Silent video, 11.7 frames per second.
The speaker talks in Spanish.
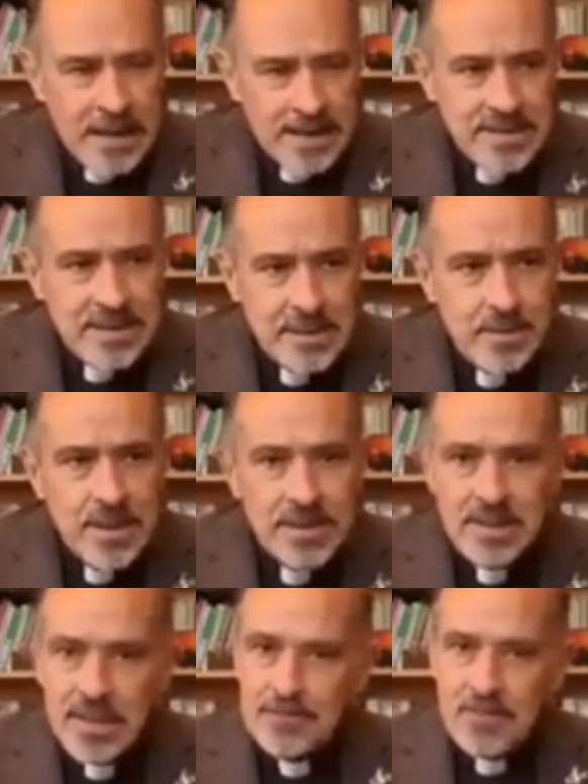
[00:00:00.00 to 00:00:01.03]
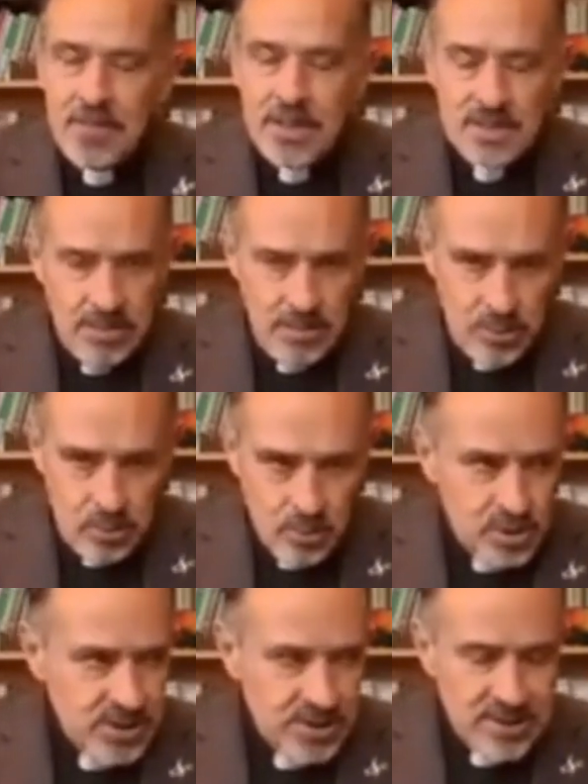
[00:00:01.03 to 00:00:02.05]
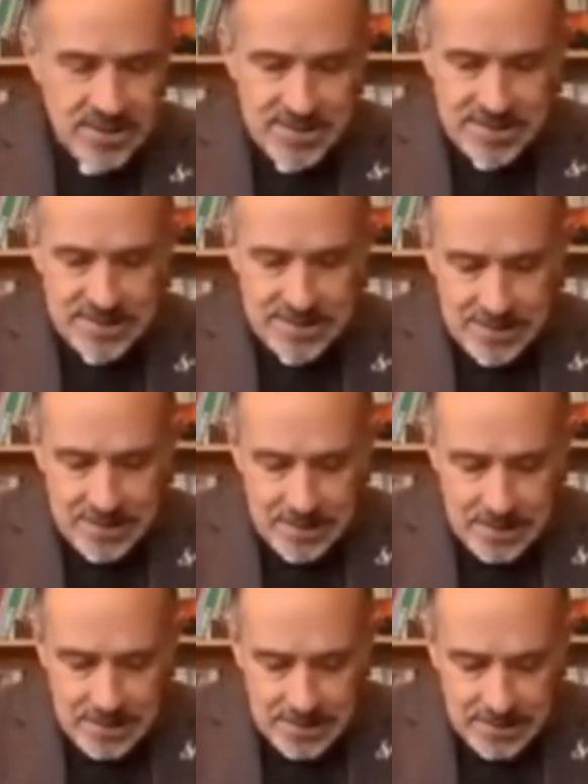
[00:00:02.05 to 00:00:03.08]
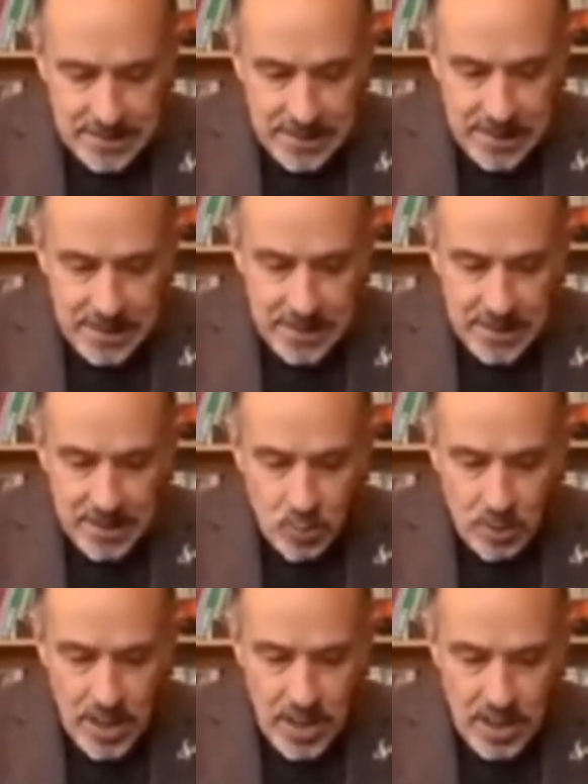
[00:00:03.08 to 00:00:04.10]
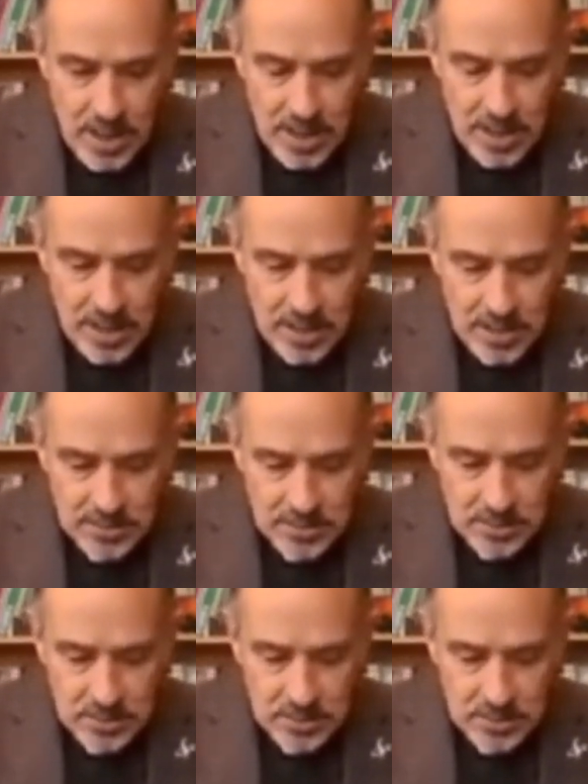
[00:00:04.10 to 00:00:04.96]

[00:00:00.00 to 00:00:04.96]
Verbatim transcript: Recientemente he recibido noticias de una